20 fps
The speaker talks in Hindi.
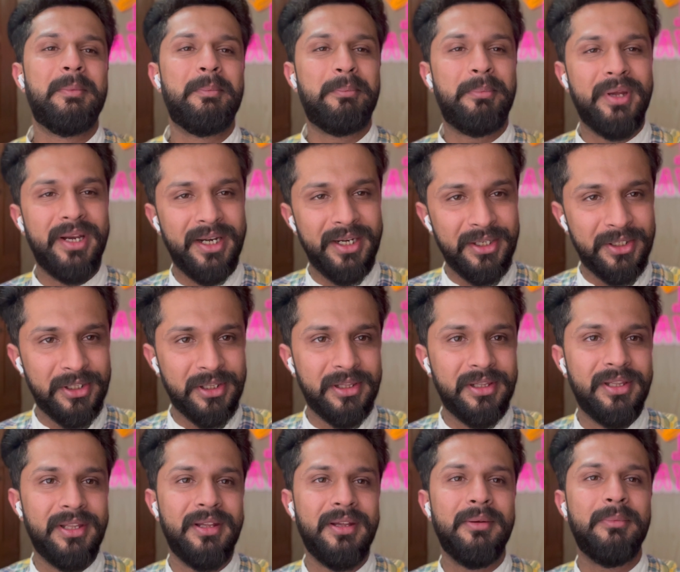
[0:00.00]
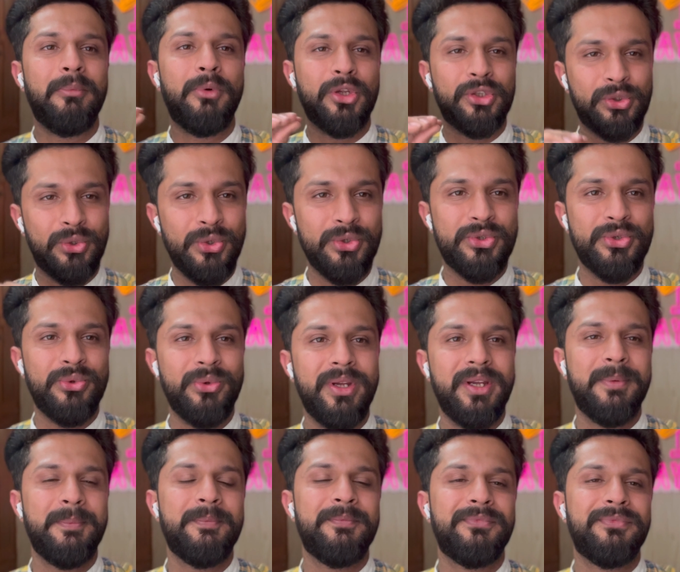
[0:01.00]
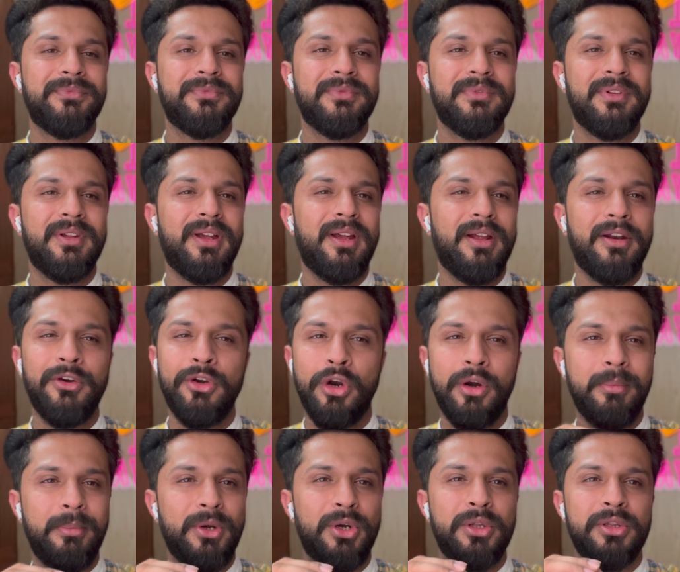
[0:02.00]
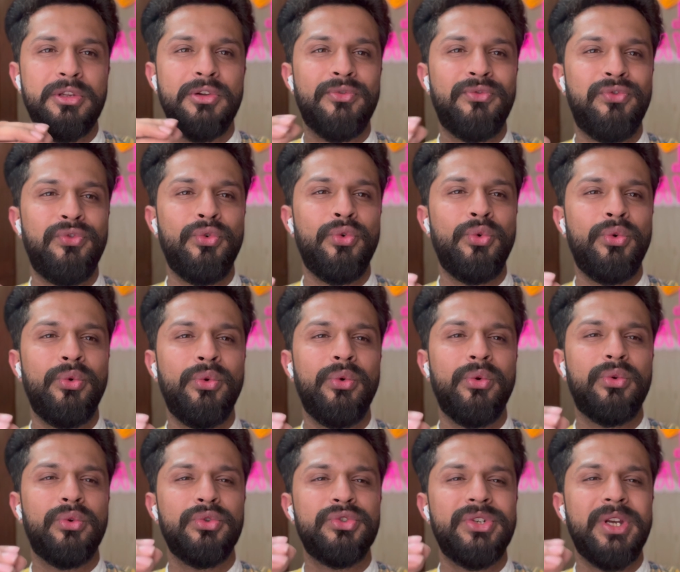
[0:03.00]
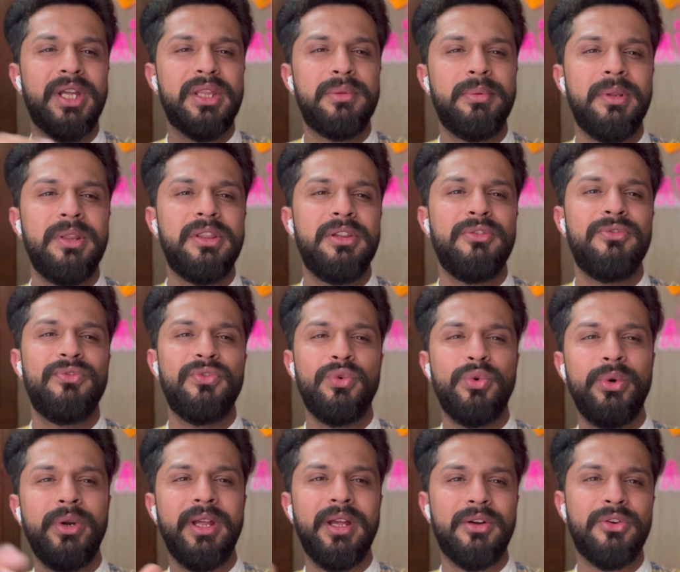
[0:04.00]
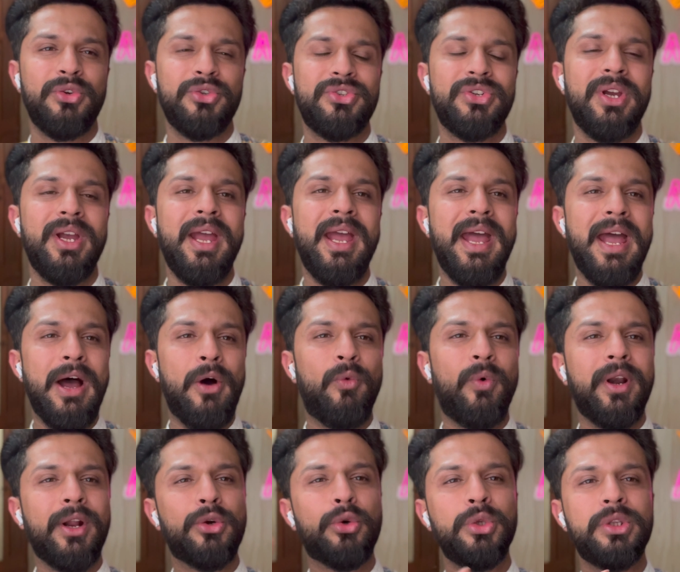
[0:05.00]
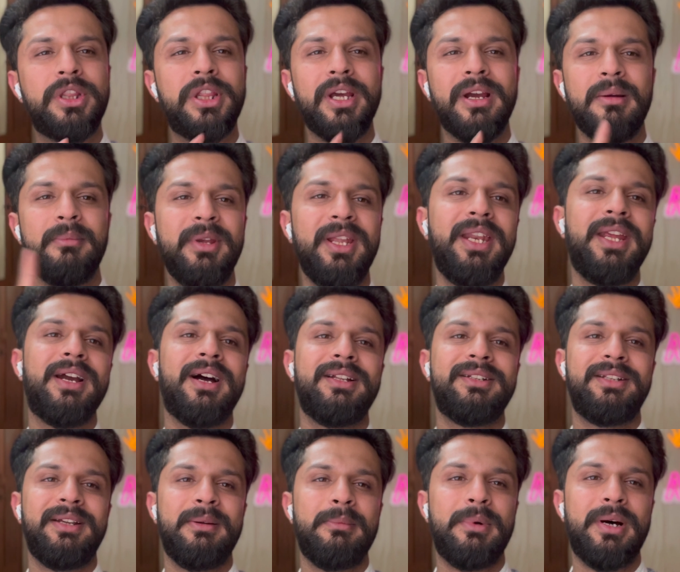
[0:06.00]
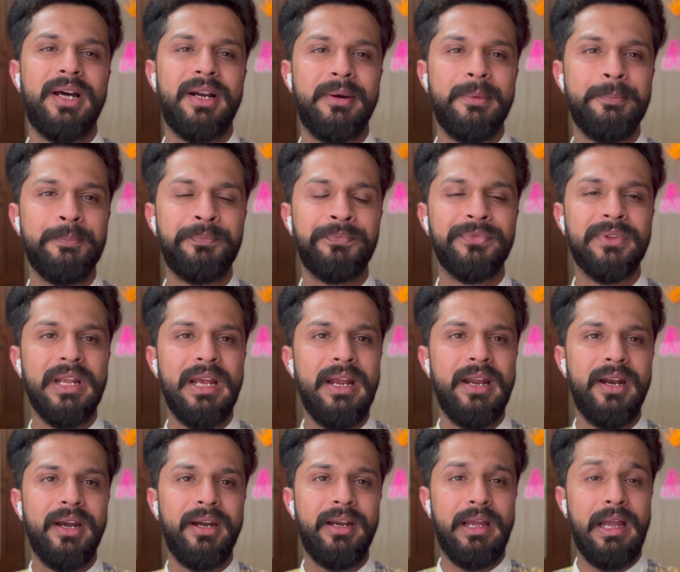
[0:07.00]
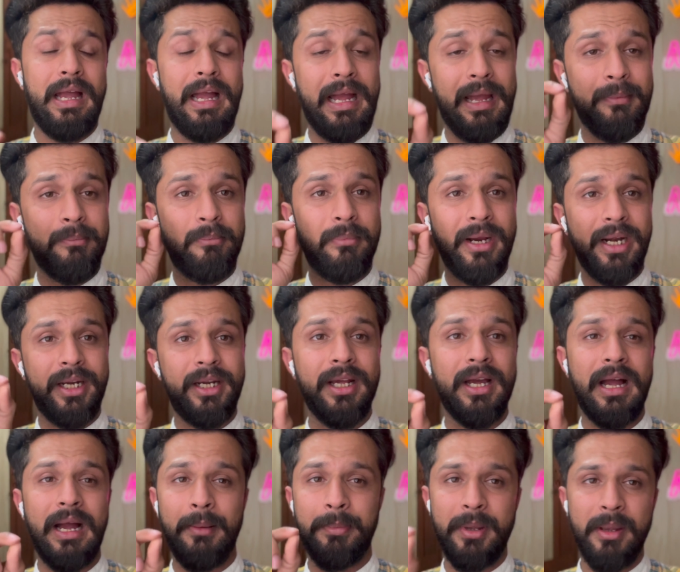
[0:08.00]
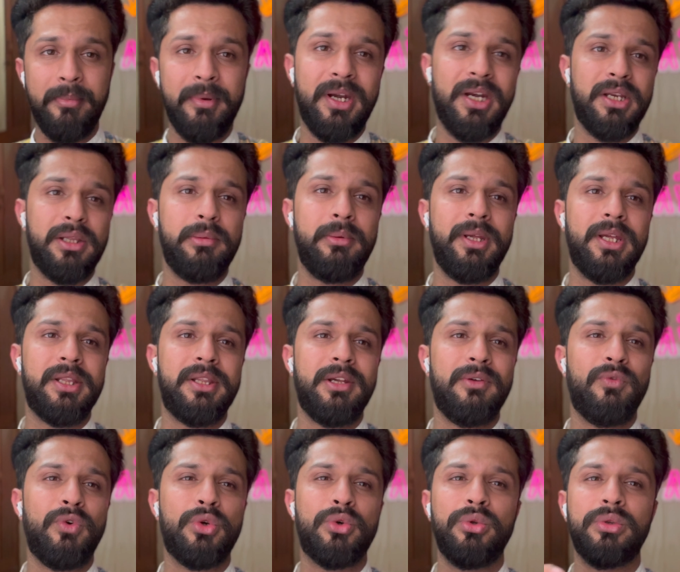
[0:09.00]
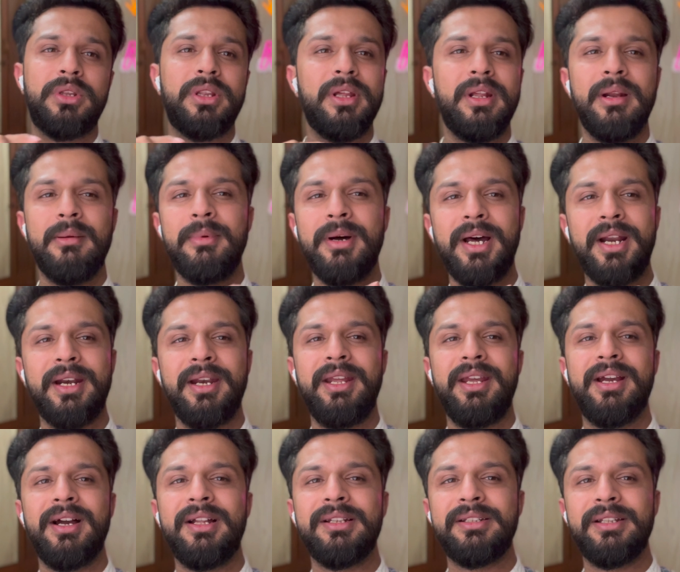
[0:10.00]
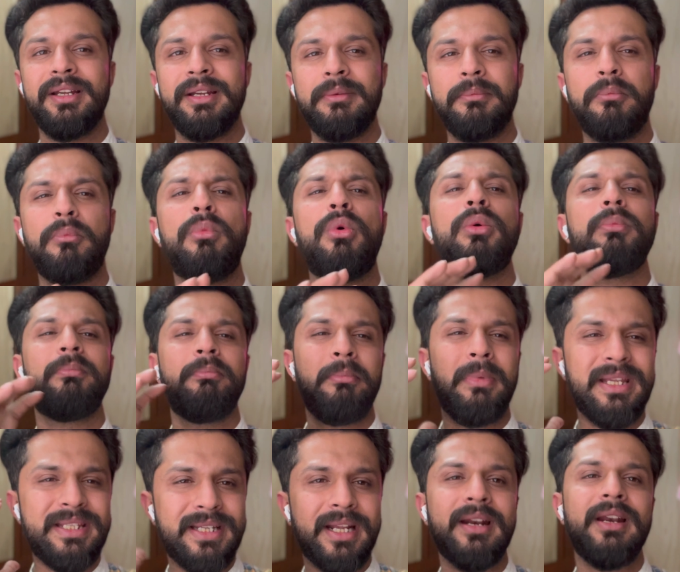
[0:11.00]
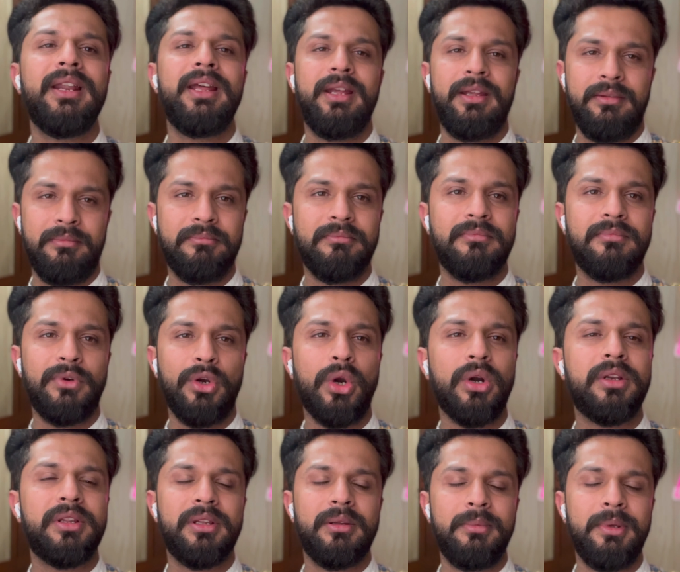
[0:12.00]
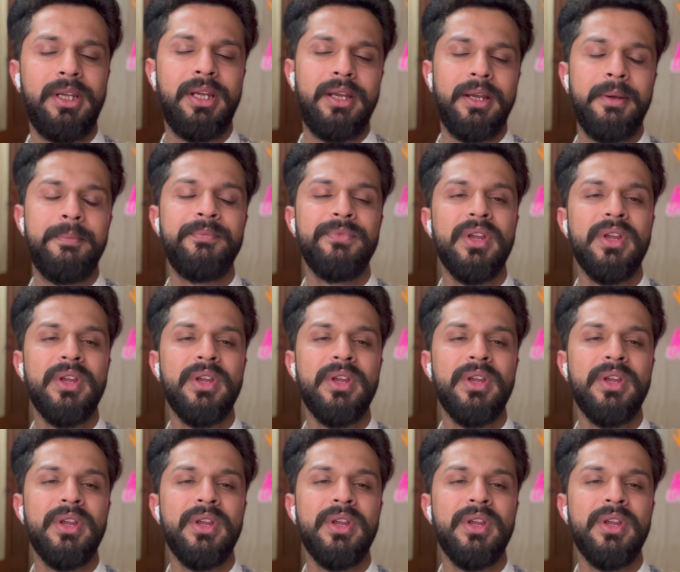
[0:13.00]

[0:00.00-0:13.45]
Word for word: पेरेंट्स बहुत खुश हुए नॉट बिकॉज ऑफ फूड कुछ एक्सपेंसिव फूड या कुछ वो ना खुद से कभी नहीं खाते हैं बाहर आई बेट आपके पेरेंट्स भी ऐसे हैं वो खुद से ना बाहर नहीं खाते हैं मेजरली नॉट सभी के